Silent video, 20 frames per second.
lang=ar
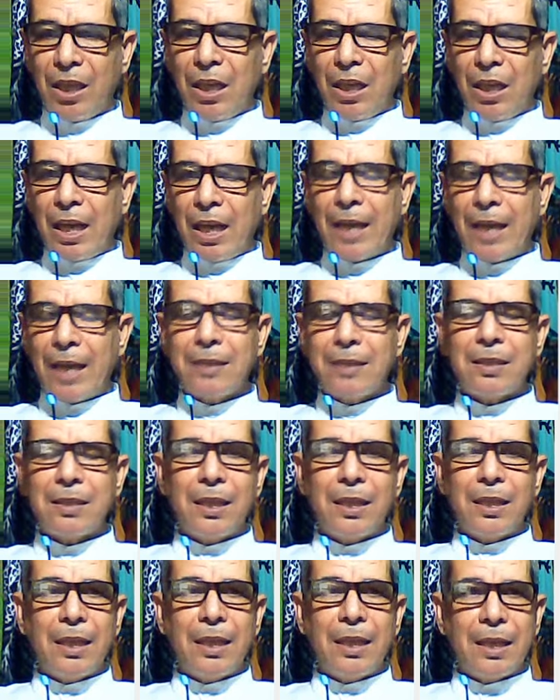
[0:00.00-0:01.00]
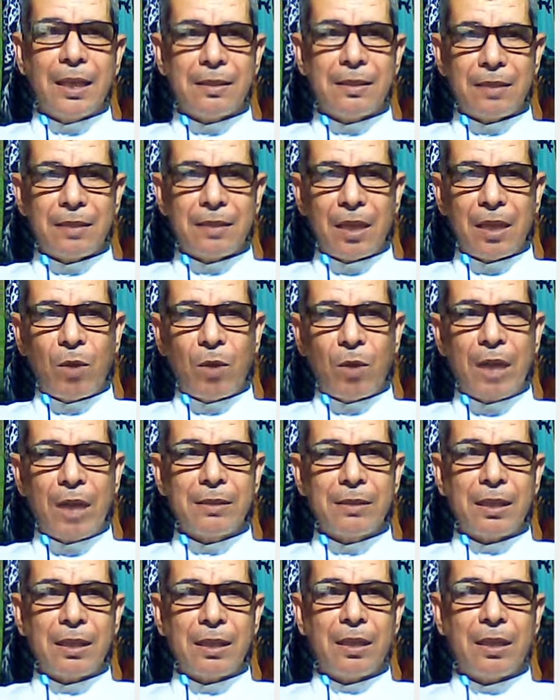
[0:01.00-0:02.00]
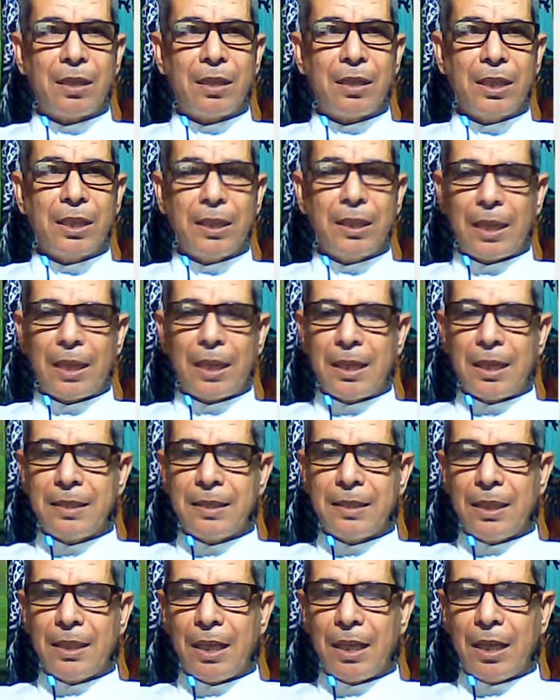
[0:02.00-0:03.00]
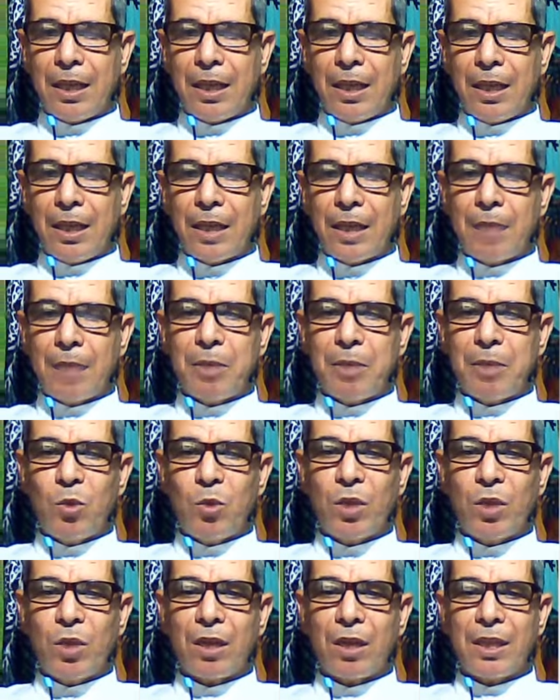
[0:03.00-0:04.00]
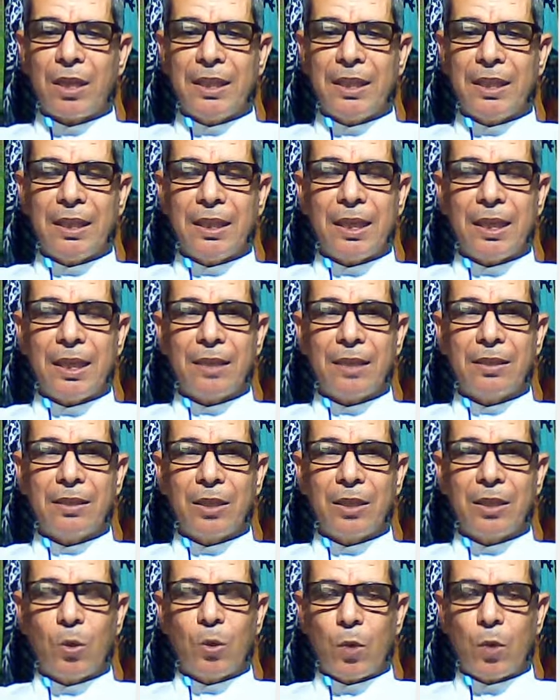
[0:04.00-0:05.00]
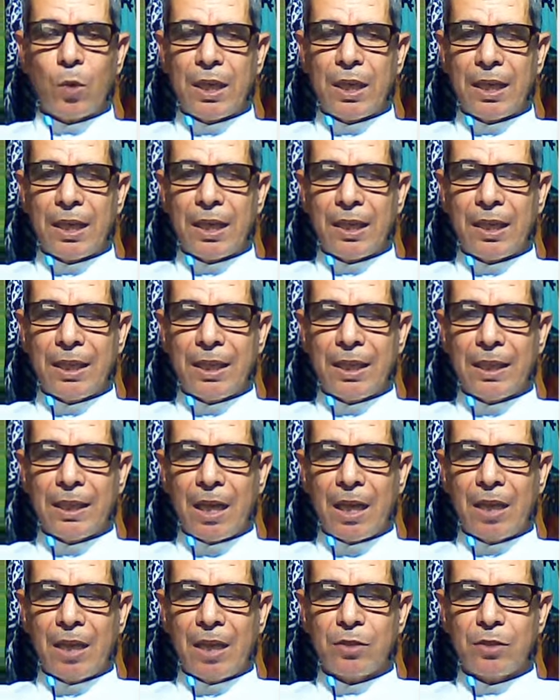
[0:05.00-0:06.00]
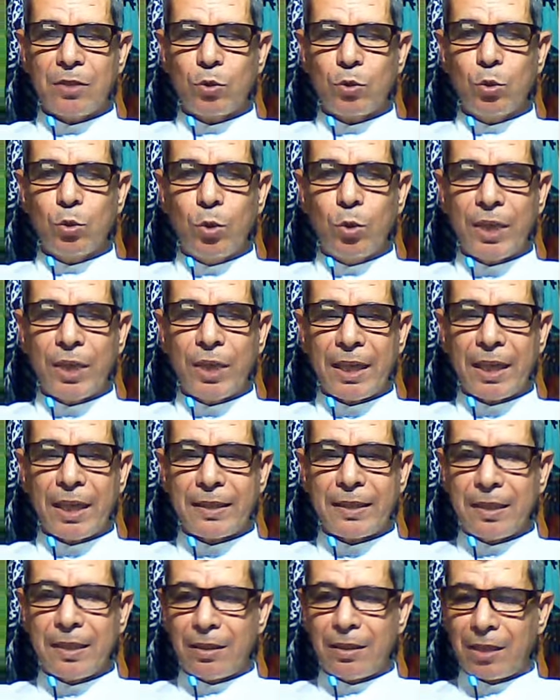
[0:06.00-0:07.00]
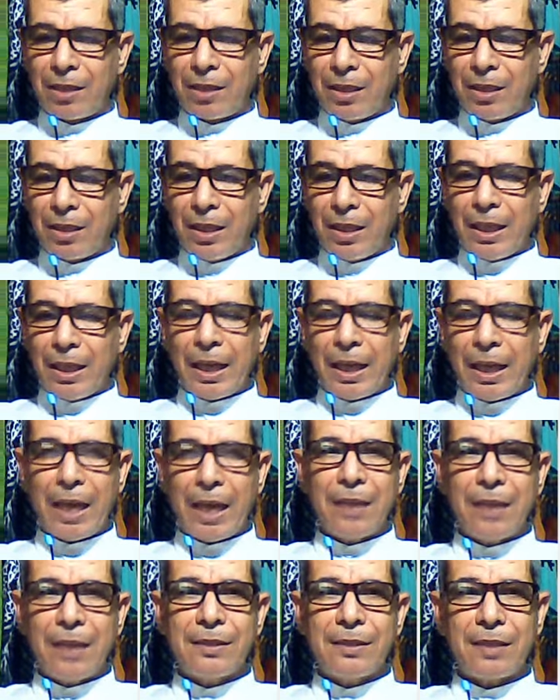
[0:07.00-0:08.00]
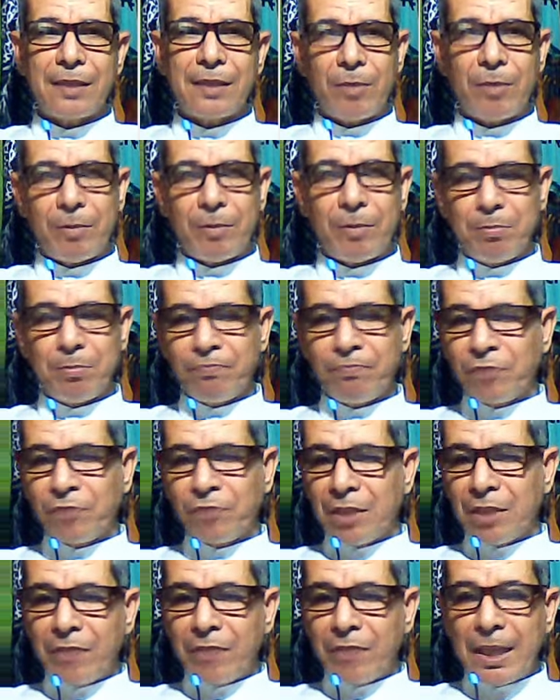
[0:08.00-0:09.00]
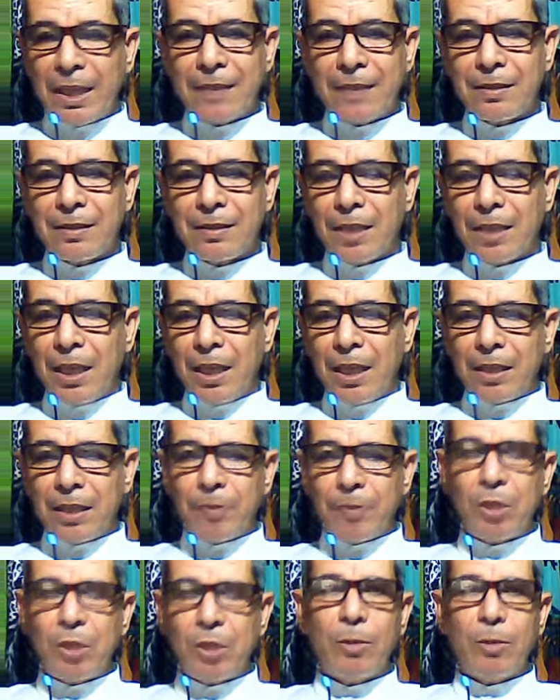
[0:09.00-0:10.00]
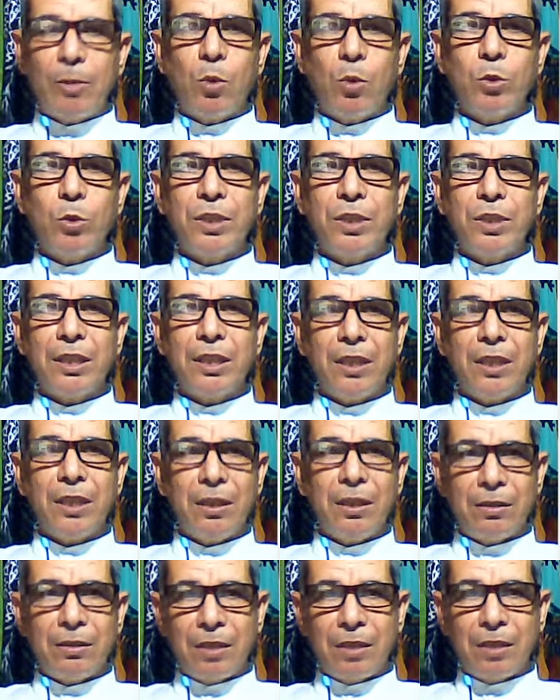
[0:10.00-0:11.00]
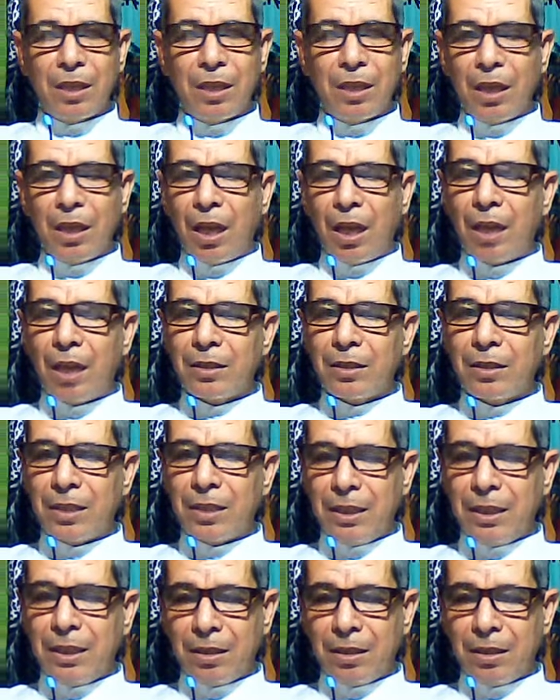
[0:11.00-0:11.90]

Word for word: عكس ناس أو عكس الآخرين الذين يعملون قليلا ولكن يحصدون كثيرا ايه السبب في ناس تبذل مجهود كتير عضلي